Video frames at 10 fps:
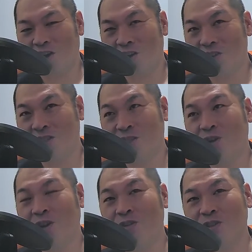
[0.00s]
で、
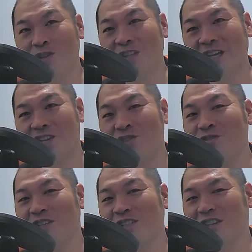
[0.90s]
それをするだけで
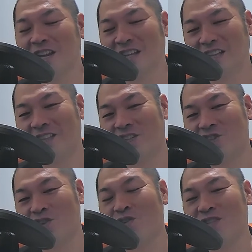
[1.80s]
勇気づけになったり、
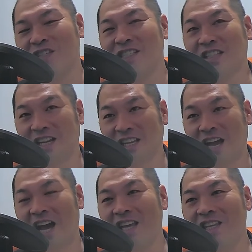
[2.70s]
承認したり
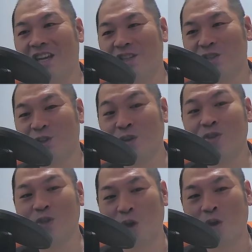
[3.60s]
で、相手がど
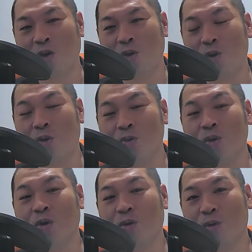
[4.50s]
んどん行
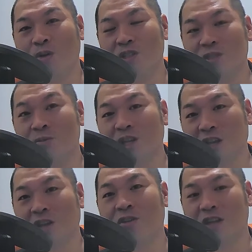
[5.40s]
動を自分で
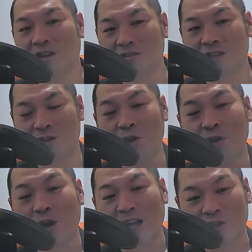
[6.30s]
できるようになるんで、そ
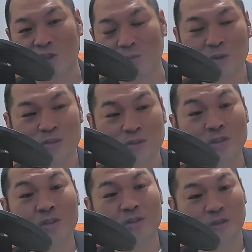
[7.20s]
の後も
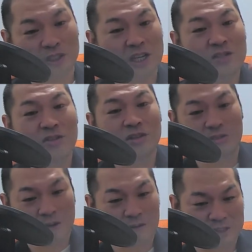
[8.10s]
ずっと成長して
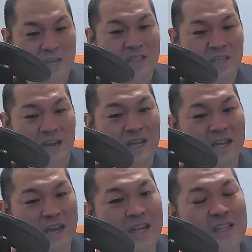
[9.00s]
くれるわけです、相手が。
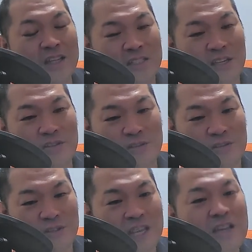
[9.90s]
相手が成長す
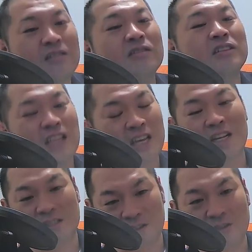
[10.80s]
るんで、育成
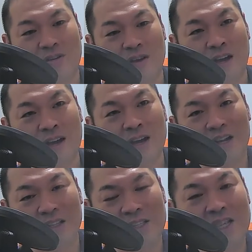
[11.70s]
なんですよ、これは。
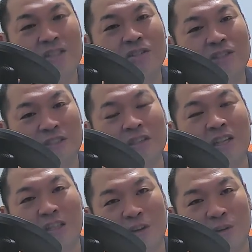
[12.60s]
成長してく
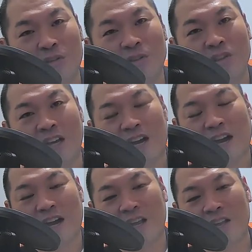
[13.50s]
れたらこっちの手が
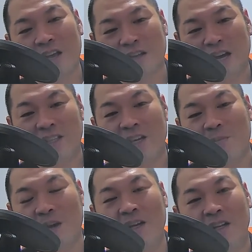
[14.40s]
かからないの当たり
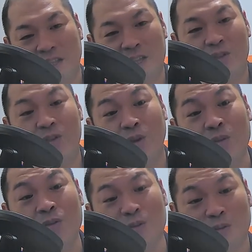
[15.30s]
前なんで、ど
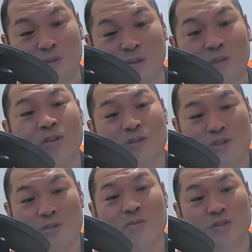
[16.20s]
んどんどんどん
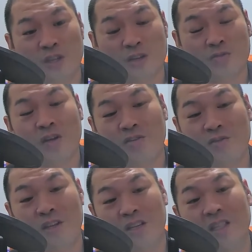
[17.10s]
自分で上に
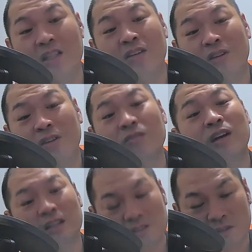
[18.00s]
上に行ってくれる
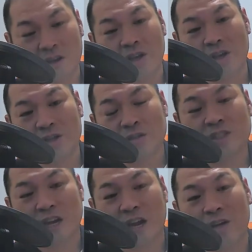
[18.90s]
わけですよ。そうし
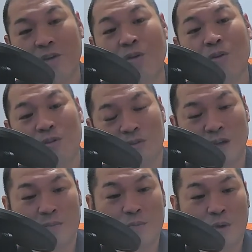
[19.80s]
たら、労力
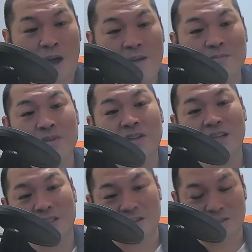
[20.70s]
がもう半分以
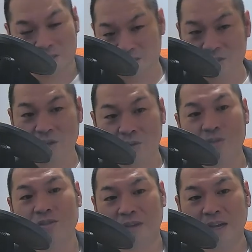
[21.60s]
下になるわけですよ、
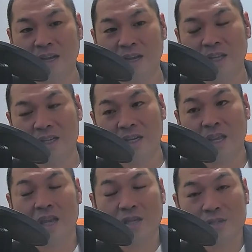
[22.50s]
こっちは。だから
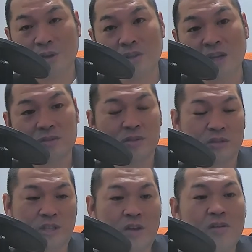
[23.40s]
ね、そうなると
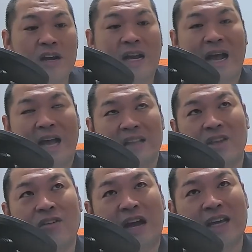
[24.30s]
手を、
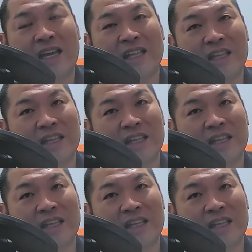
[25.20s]
手をかけ